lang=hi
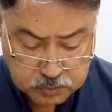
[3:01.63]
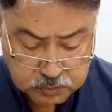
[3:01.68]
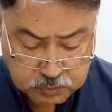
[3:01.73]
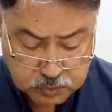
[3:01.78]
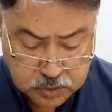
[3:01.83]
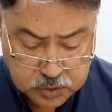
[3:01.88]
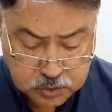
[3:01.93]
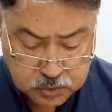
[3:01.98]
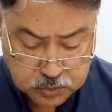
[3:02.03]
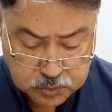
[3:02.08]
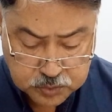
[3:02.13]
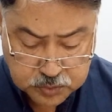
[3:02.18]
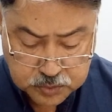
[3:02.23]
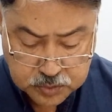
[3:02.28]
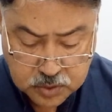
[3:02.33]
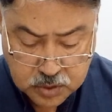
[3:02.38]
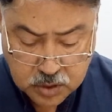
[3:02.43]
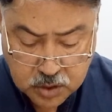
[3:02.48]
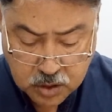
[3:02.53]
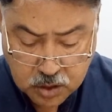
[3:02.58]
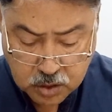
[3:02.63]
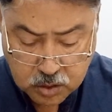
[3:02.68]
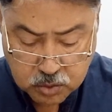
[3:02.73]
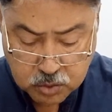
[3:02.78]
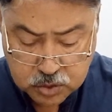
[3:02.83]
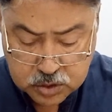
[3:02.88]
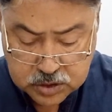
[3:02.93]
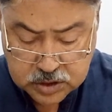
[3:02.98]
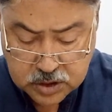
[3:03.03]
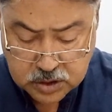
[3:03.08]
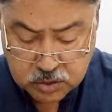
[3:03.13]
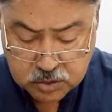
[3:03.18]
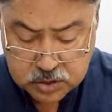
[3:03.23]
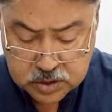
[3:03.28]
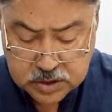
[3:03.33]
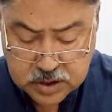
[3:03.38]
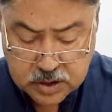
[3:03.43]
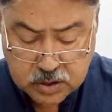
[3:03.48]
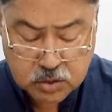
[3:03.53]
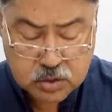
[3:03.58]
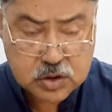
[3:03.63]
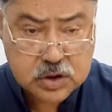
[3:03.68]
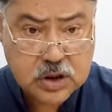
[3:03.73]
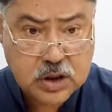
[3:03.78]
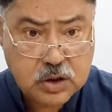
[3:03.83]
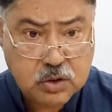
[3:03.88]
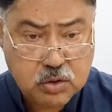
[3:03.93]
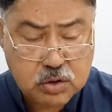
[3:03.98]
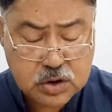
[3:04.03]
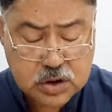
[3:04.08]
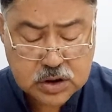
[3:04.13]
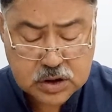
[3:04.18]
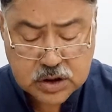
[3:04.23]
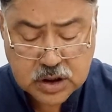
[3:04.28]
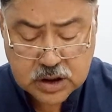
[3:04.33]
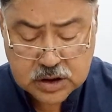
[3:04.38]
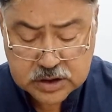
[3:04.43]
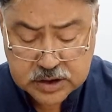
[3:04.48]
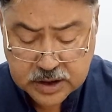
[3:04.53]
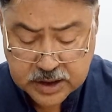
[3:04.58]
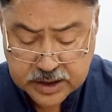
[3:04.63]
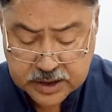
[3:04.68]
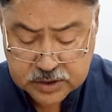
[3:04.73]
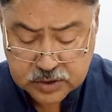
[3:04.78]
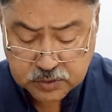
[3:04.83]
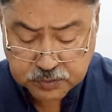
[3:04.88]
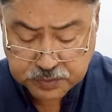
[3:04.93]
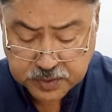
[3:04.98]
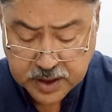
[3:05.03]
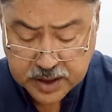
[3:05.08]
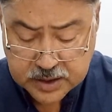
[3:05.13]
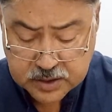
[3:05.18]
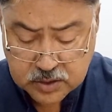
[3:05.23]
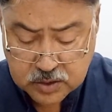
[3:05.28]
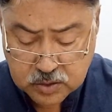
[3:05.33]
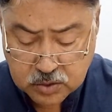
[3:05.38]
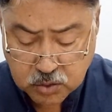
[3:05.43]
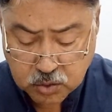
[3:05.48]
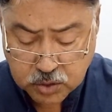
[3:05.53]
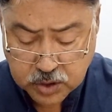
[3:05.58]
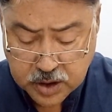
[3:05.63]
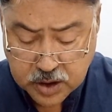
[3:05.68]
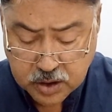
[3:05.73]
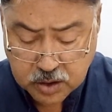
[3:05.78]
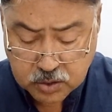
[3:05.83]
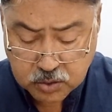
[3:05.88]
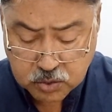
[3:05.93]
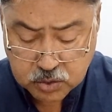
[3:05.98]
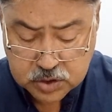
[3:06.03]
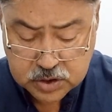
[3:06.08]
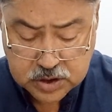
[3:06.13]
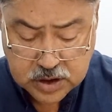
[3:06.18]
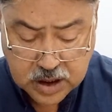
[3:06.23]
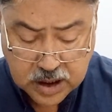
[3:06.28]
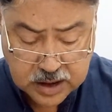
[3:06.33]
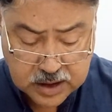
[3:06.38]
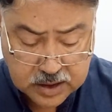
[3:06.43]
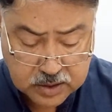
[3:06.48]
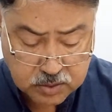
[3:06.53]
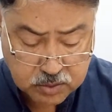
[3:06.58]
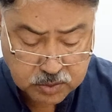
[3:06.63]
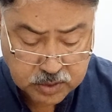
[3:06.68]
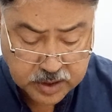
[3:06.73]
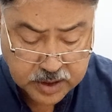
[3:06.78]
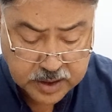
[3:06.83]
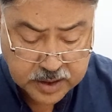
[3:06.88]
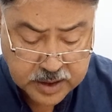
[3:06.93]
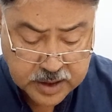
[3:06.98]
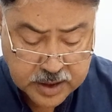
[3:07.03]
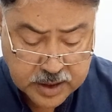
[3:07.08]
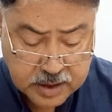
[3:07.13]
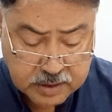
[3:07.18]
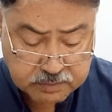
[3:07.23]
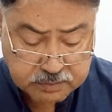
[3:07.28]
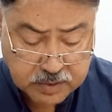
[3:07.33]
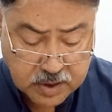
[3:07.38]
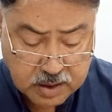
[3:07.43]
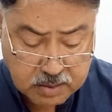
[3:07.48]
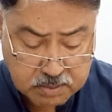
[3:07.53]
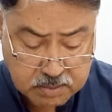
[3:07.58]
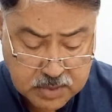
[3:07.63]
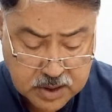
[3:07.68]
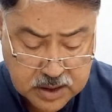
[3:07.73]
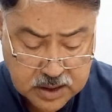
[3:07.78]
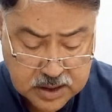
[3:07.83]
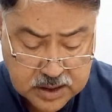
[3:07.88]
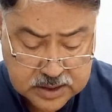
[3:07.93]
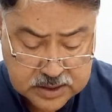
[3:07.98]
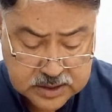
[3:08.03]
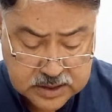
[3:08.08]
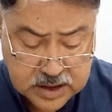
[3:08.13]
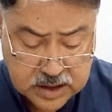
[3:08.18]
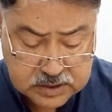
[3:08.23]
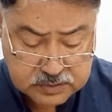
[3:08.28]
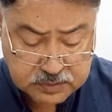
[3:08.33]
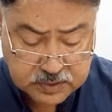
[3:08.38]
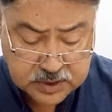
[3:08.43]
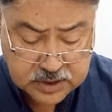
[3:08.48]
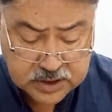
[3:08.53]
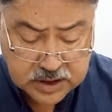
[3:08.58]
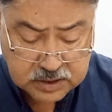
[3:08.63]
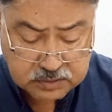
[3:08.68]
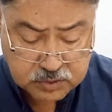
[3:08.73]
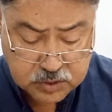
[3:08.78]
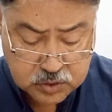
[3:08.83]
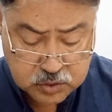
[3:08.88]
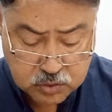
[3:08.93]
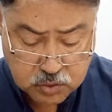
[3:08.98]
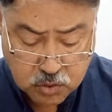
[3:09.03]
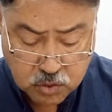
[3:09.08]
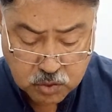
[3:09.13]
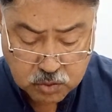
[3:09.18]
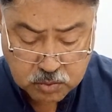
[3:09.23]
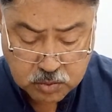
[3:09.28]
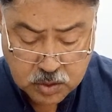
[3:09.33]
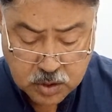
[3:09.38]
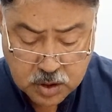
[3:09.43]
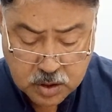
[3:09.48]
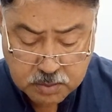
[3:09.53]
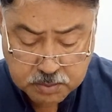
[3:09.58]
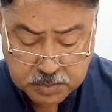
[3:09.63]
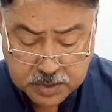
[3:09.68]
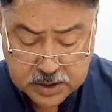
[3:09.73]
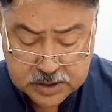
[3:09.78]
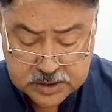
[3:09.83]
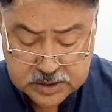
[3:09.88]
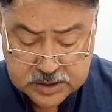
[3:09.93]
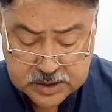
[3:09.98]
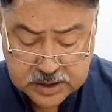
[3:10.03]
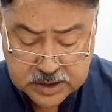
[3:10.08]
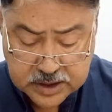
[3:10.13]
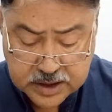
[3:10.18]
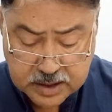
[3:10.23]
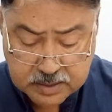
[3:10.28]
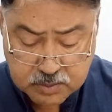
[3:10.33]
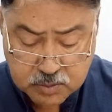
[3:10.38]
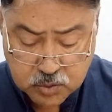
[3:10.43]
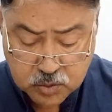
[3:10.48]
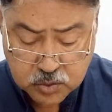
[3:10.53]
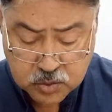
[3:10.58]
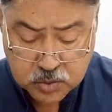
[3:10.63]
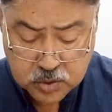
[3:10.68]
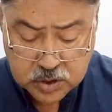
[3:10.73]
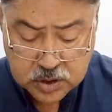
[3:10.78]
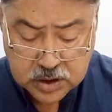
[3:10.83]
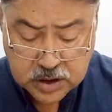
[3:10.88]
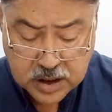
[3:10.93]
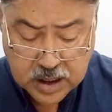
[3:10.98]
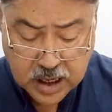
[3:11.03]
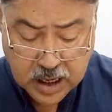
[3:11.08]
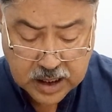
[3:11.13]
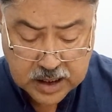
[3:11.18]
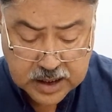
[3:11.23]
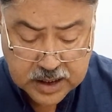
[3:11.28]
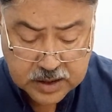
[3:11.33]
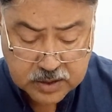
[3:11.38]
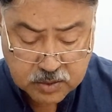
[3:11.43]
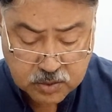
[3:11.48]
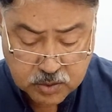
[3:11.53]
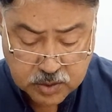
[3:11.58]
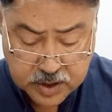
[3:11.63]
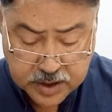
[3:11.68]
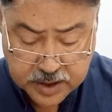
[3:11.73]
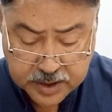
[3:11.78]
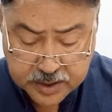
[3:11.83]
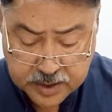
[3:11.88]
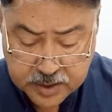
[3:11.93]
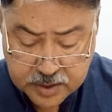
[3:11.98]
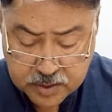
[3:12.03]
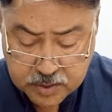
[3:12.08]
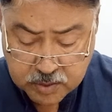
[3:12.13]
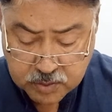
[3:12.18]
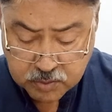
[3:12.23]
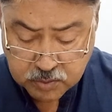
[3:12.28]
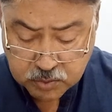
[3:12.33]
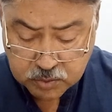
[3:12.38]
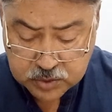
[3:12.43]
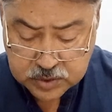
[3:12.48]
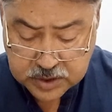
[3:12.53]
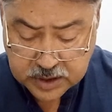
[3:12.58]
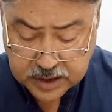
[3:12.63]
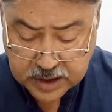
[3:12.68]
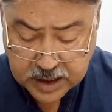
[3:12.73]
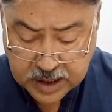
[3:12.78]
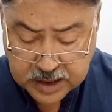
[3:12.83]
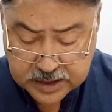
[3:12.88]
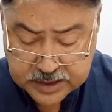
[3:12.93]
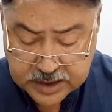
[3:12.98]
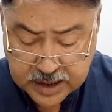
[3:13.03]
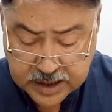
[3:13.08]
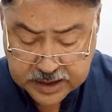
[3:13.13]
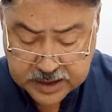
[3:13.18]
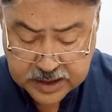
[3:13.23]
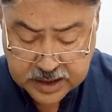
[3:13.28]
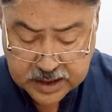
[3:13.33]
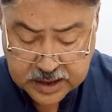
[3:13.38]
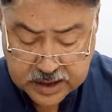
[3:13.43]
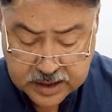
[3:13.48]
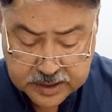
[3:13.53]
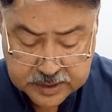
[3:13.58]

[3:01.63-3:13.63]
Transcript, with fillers: वजूहूँ और कुछ दिन उस दिन उस दिन कुछ चेहरे सफ़ेद होंगे और कुछ काले होंगे फाम लजीनस वदत वजूहूँ बस जिनके मुँह काले होंगे उनसे कहा जाएगा